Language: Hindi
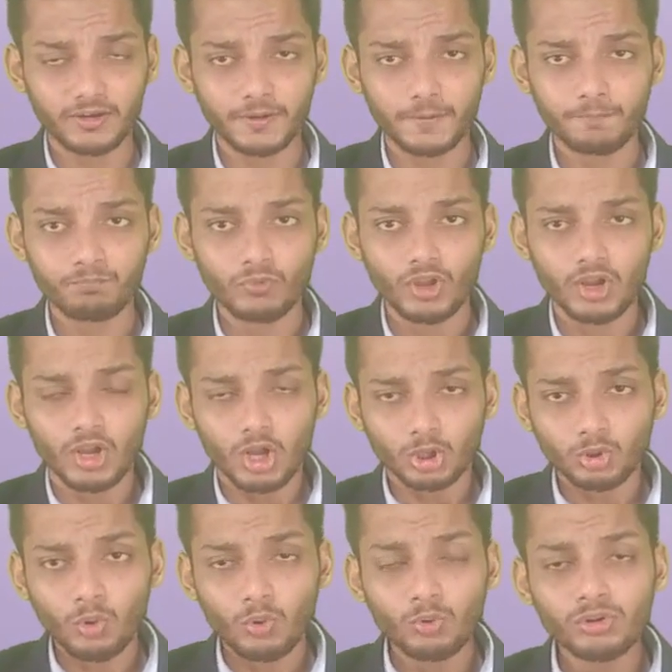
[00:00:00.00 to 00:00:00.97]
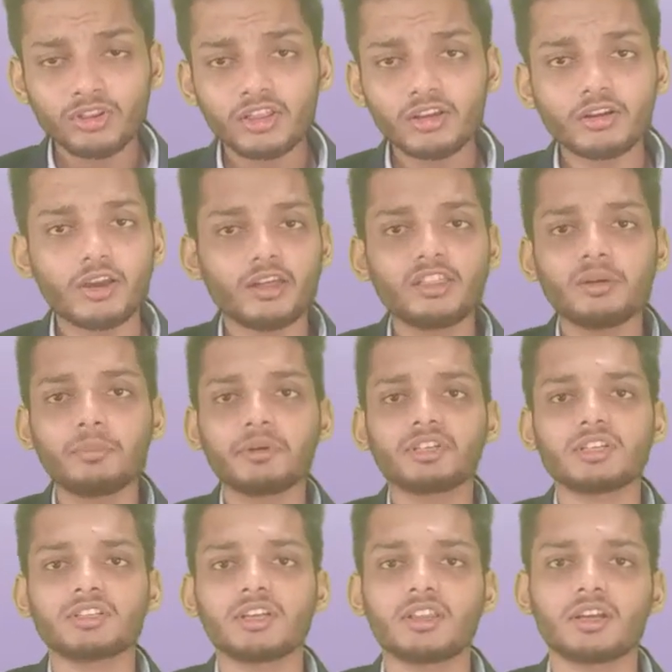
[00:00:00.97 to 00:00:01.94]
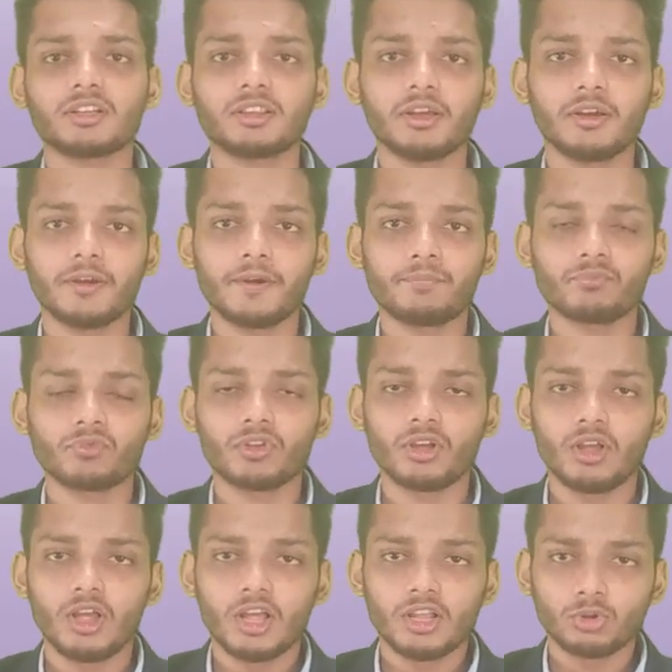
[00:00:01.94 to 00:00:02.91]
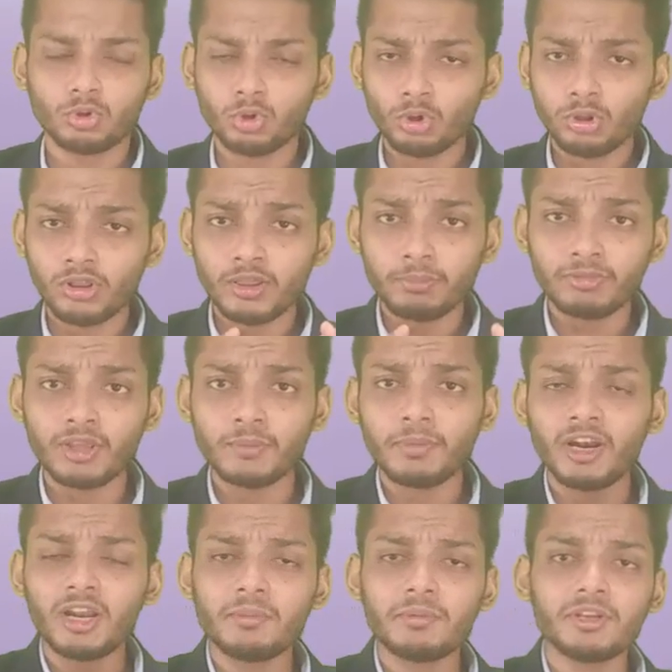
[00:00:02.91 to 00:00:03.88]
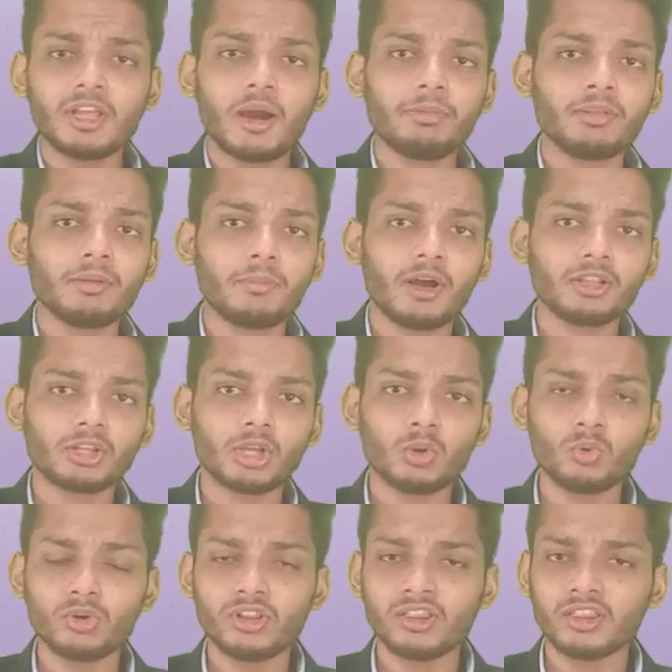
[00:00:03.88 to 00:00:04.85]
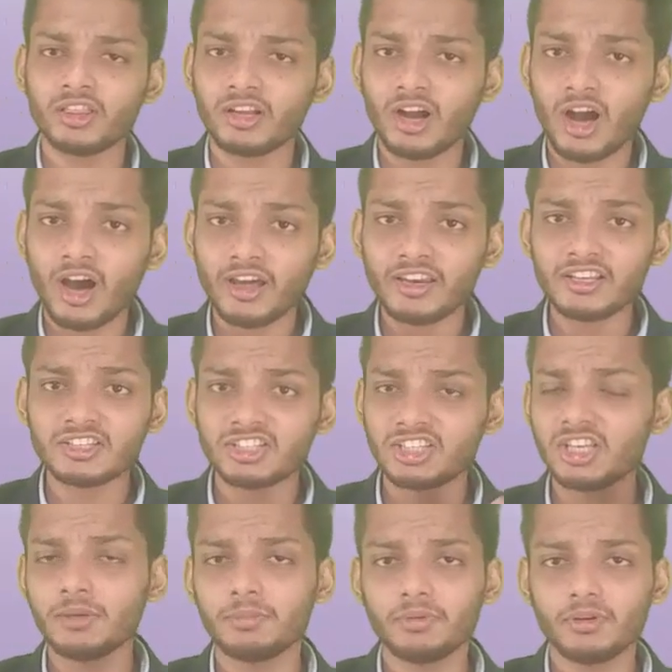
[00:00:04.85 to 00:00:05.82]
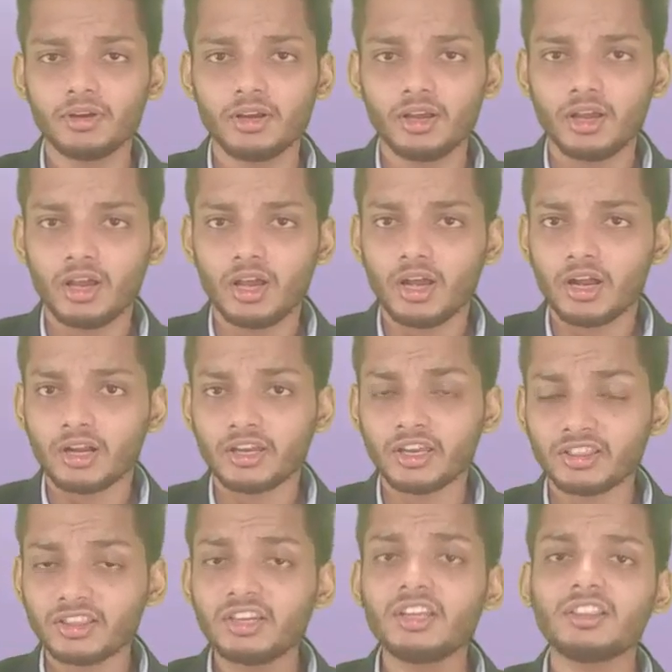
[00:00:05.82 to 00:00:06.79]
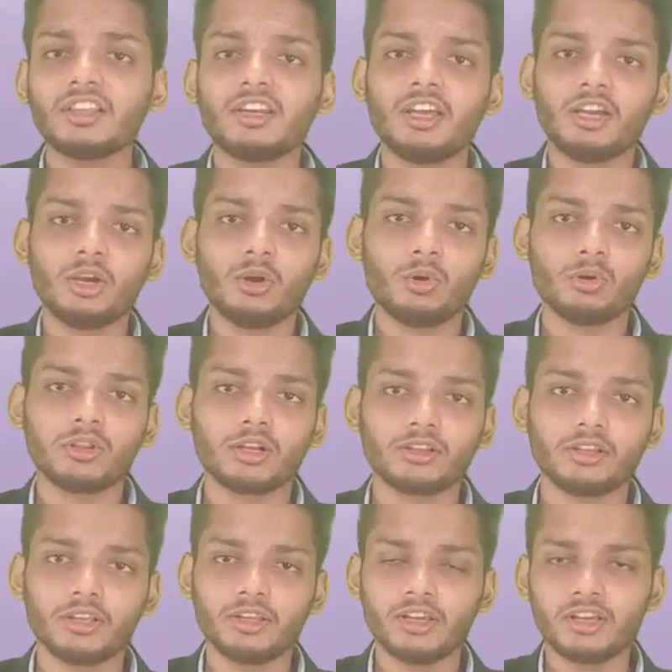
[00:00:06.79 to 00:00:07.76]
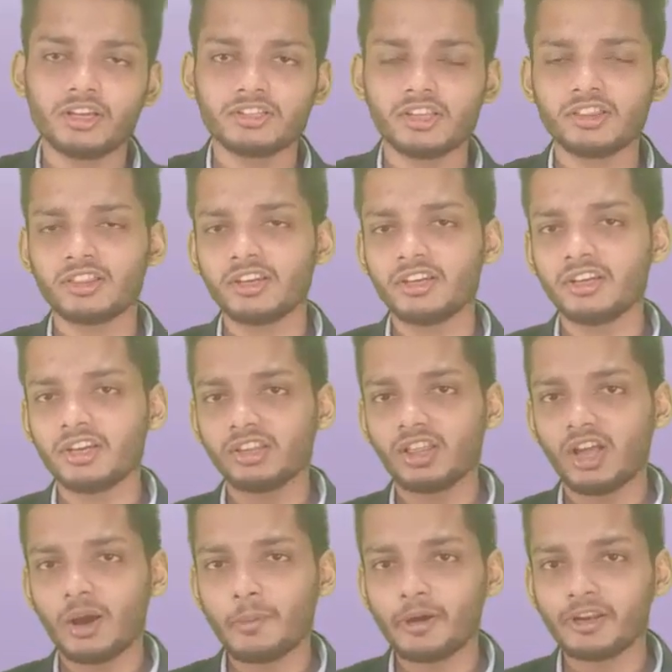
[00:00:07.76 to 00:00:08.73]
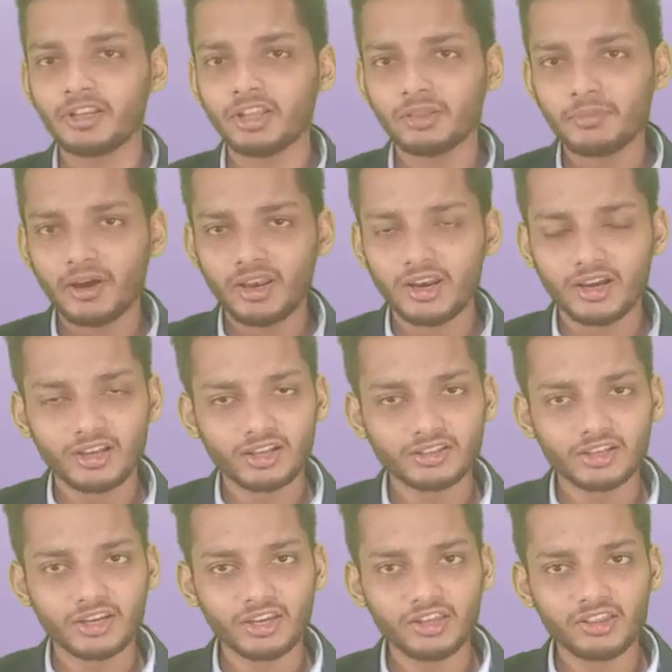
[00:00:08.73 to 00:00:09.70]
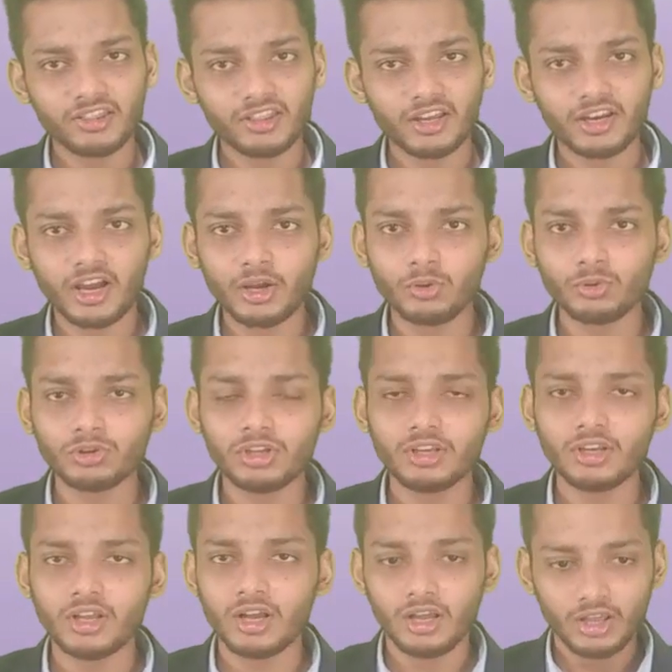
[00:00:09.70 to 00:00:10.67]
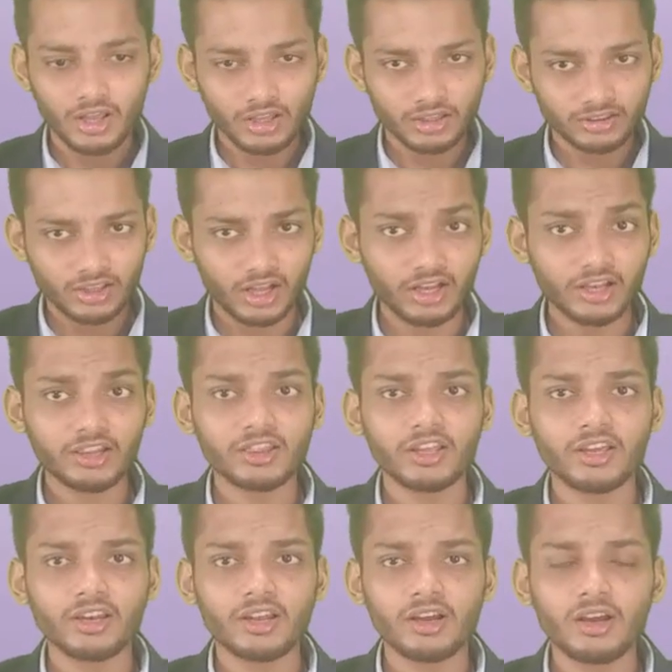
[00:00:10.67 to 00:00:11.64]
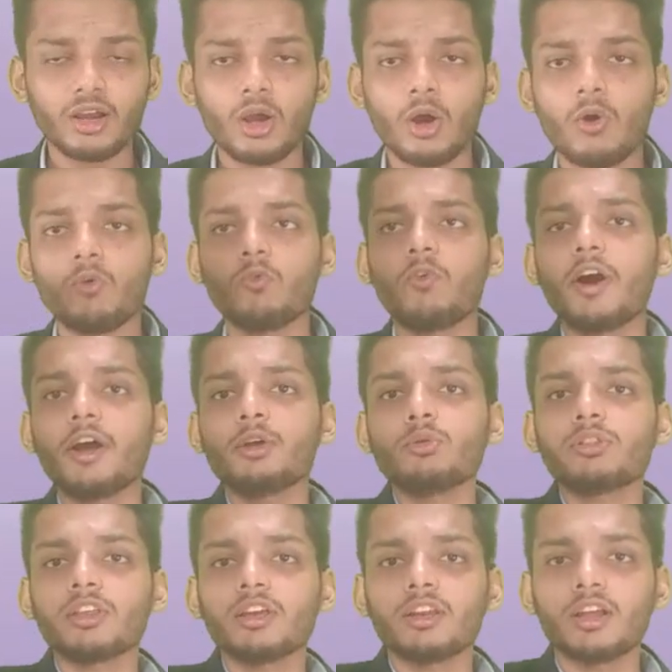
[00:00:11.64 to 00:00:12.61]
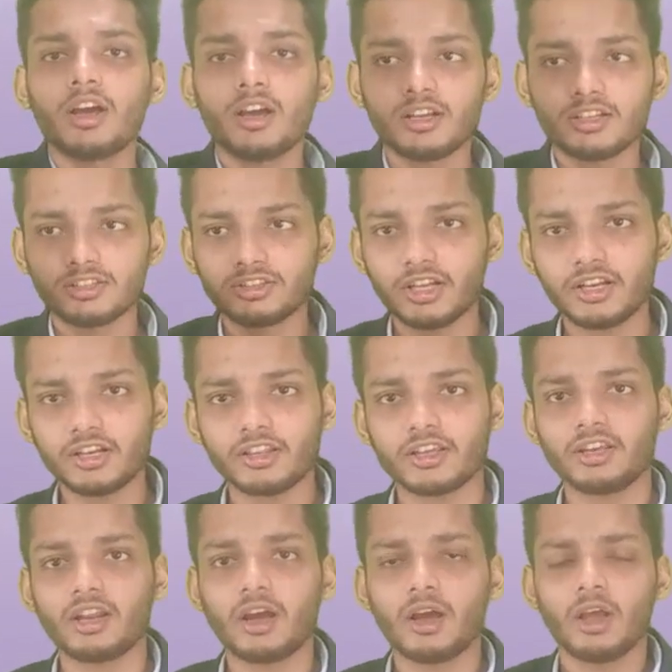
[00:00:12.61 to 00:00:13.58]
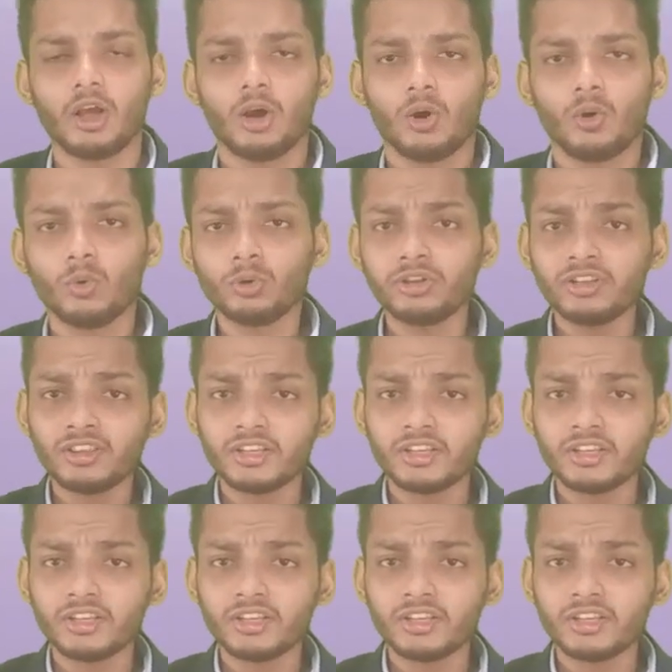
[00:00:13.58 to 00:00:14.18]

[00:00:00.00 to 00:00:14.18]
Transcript: हैं तो उनसे कैसे बचा जा सकता है तो दोस्तों सबसे पहले मैं यदि आपसे बात करूं कि शिकारी जीव कितने तरह के हो सकते हैं देखिए जिस तरीके से हमारे देश में अलग अलग तरह की सेनाएं होती है ना थल सेना वायु सेना जल सेना उसी